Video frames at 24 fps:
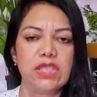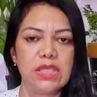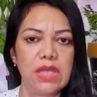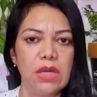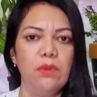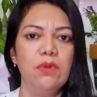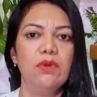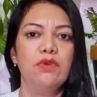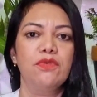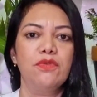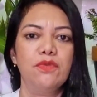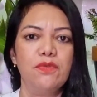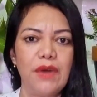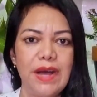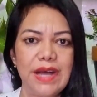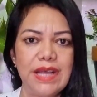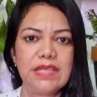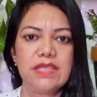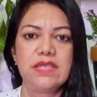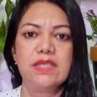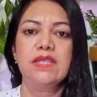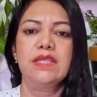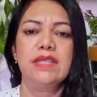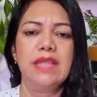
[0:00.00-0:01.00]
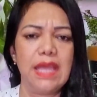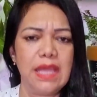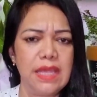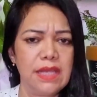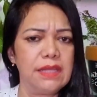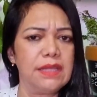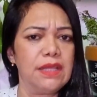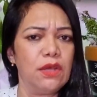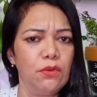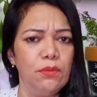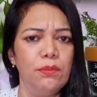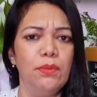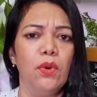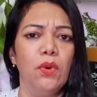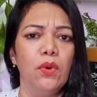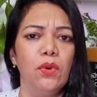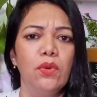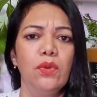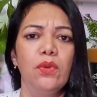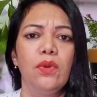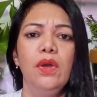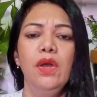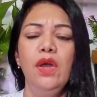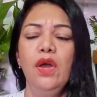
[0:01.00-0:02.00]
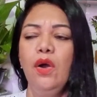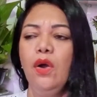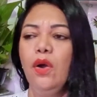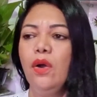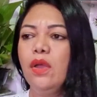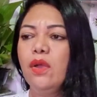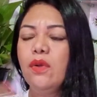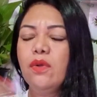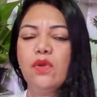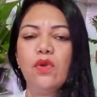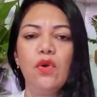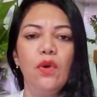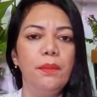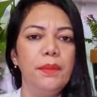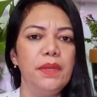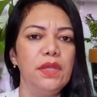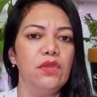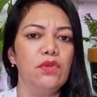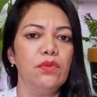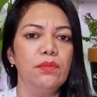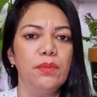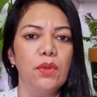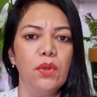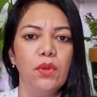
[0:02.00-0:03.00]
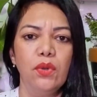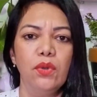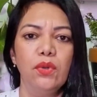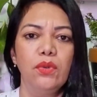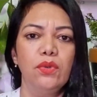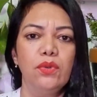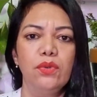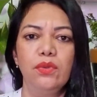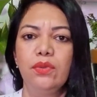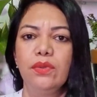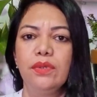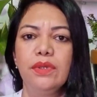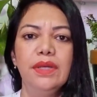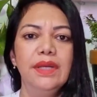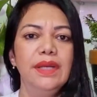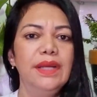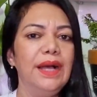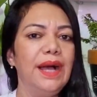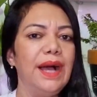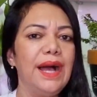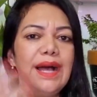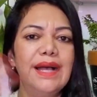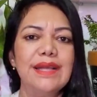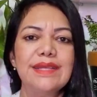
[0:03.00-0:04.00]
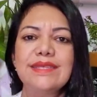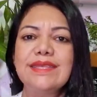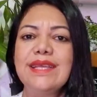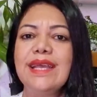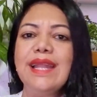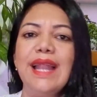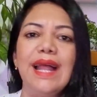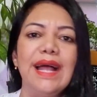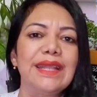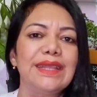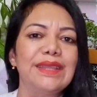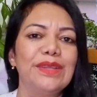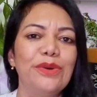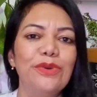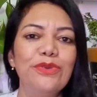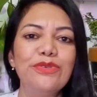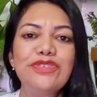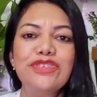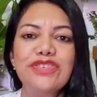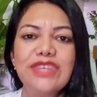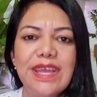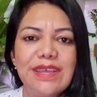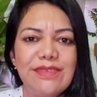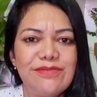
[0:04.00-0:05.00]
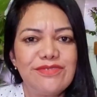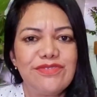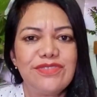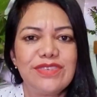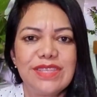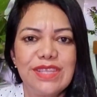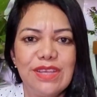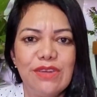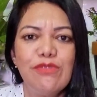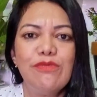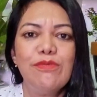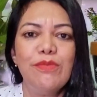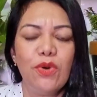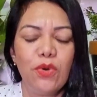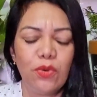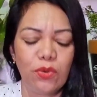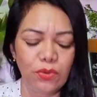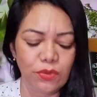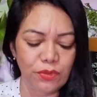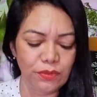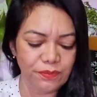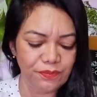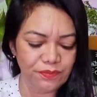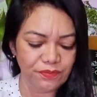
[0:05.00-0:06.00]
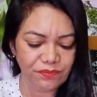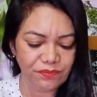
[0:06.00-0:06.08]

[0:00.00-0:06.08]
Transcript: Então eu faço, tem que ter o bolo, ou eu encomendo o bolo, ah, sei lá, dou um jeito de ter o bolo.